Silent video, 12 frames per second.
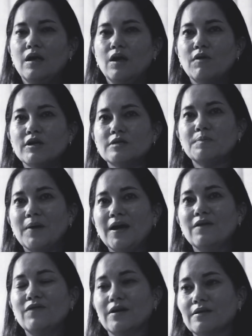Eu acho que para
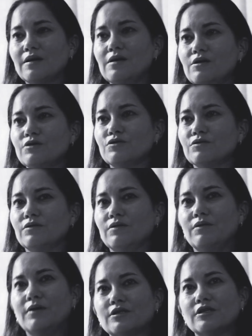reverter isso,
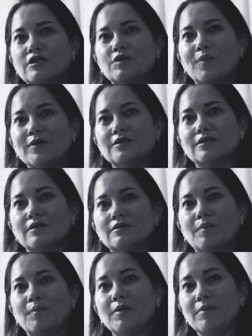eu acho que a gente
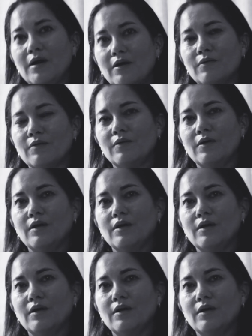precisa, primeiro,